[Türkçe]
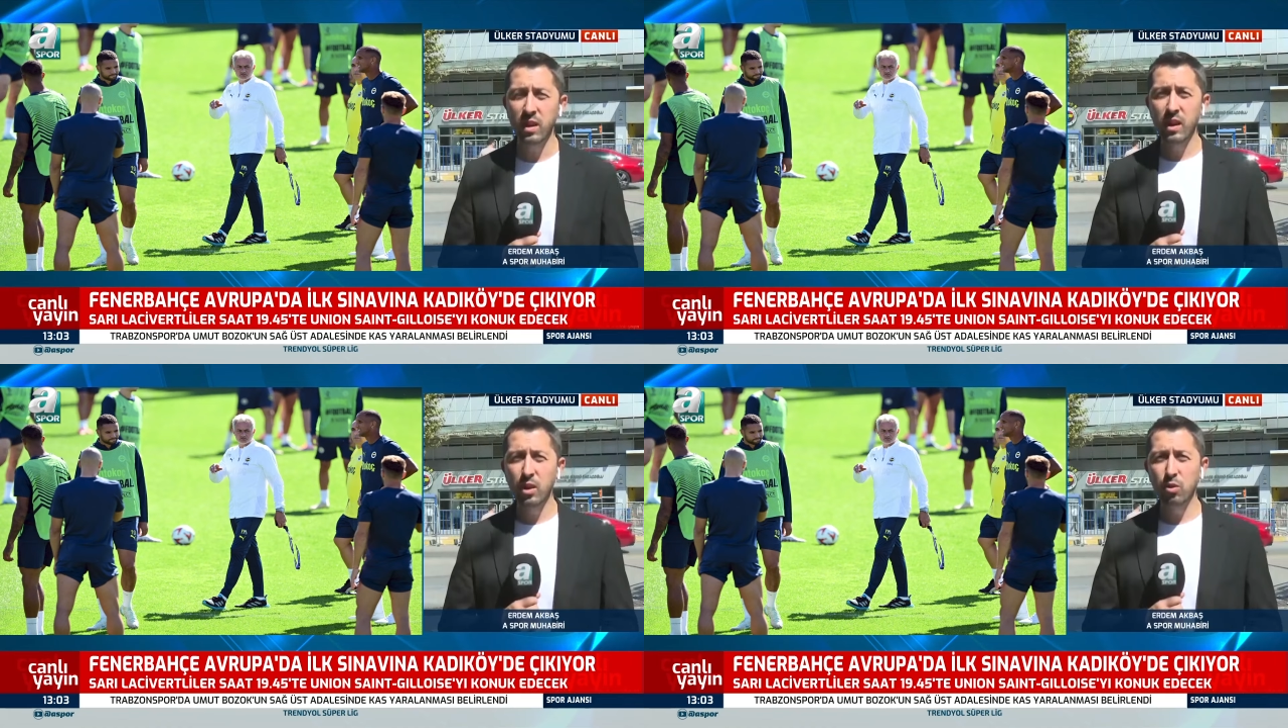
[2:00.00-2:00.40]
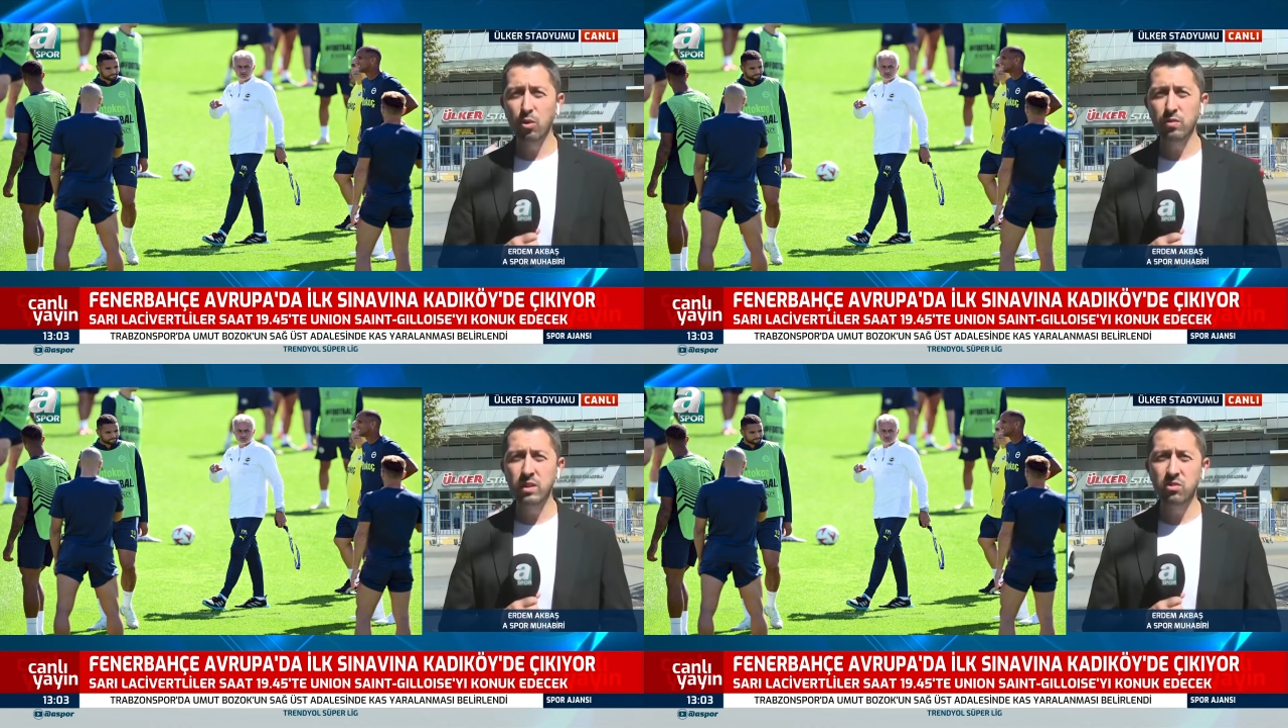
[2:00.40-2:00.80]

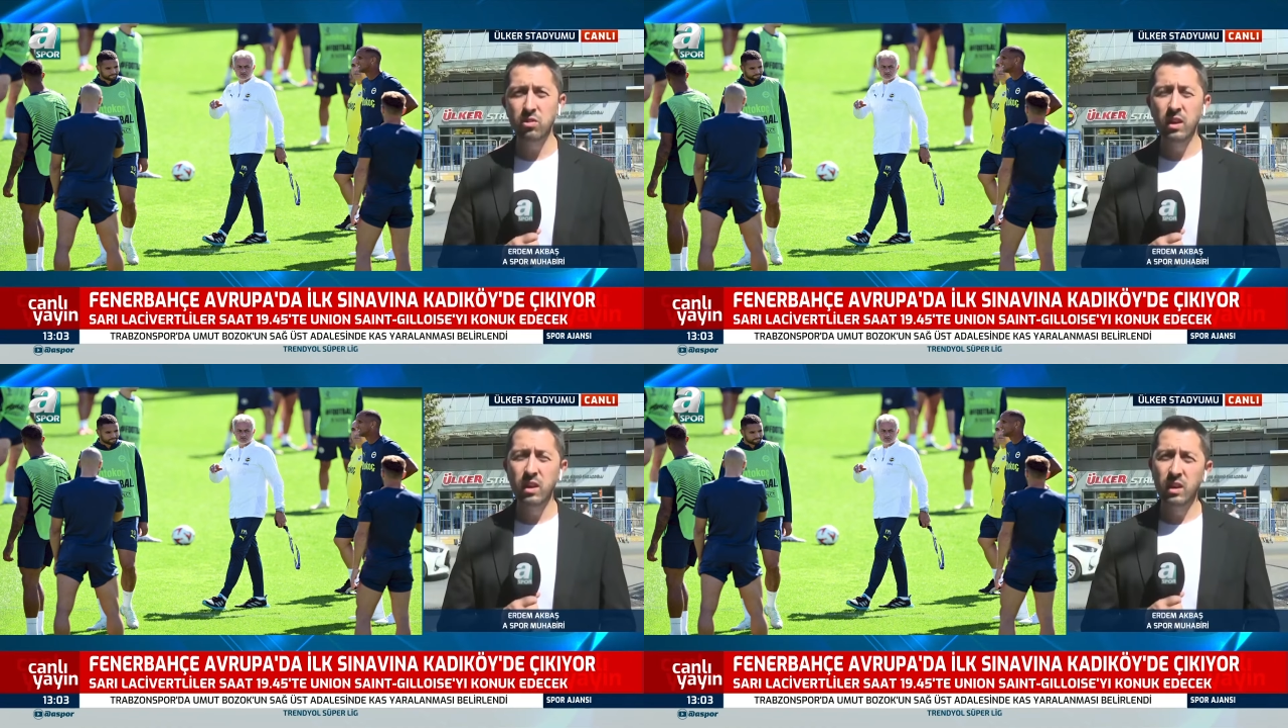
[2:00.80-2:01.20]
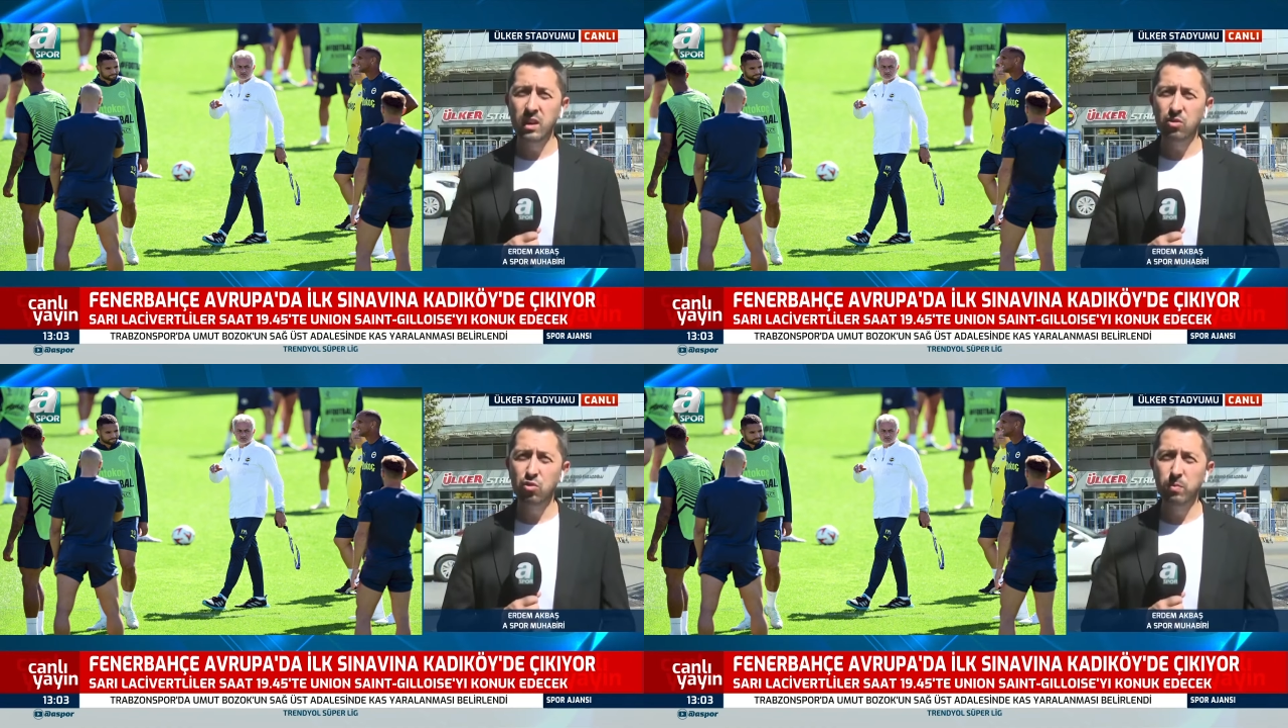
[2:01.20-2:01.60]
Kostiç
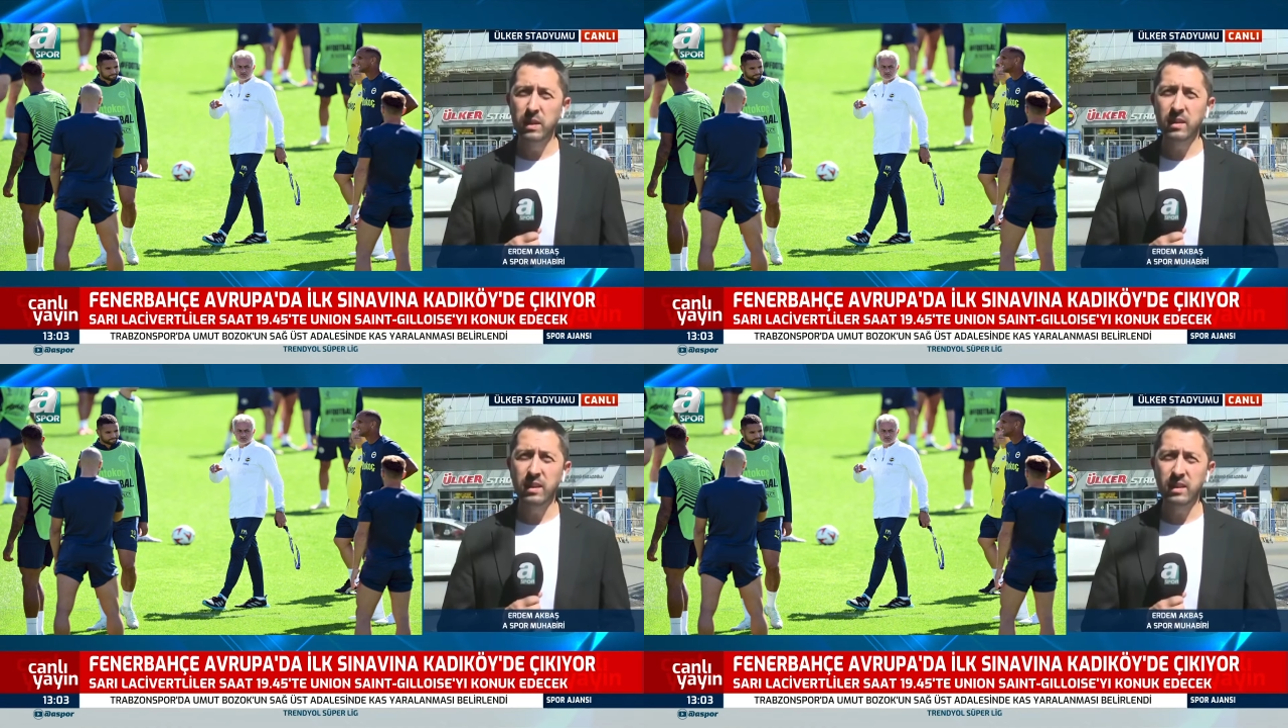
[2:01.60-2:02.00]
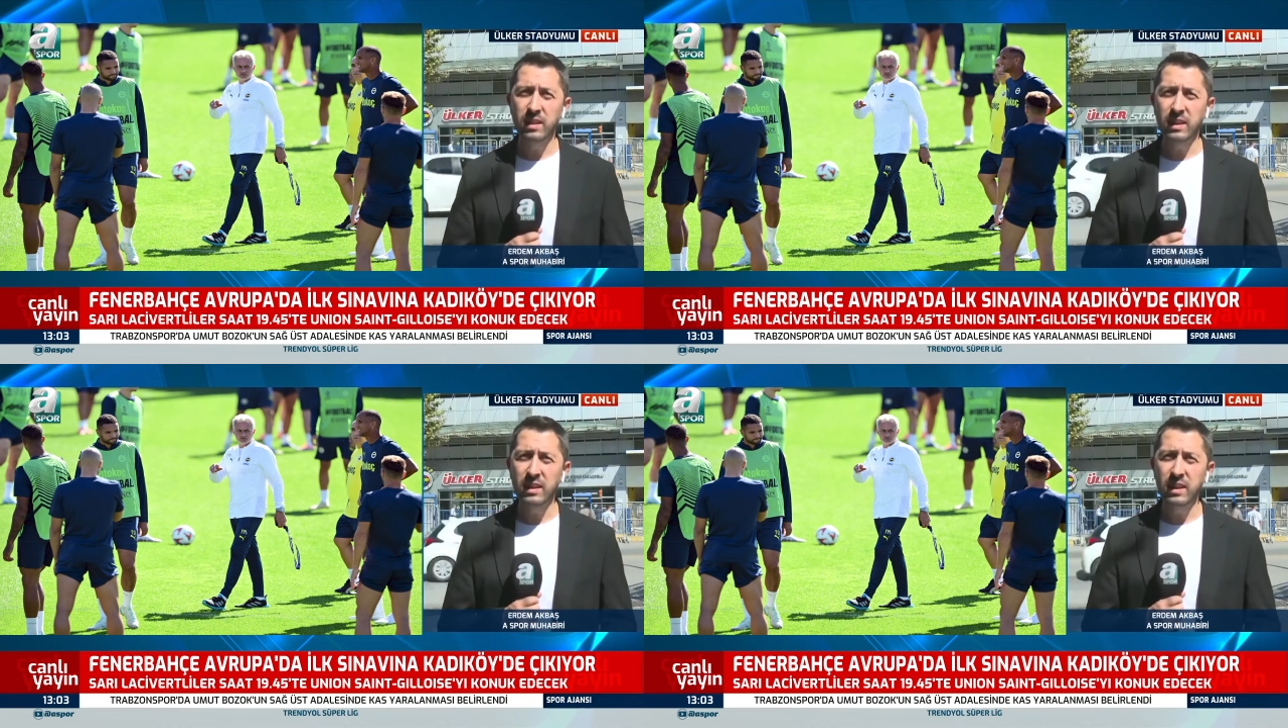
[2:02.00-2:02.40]
Şubat ayındaki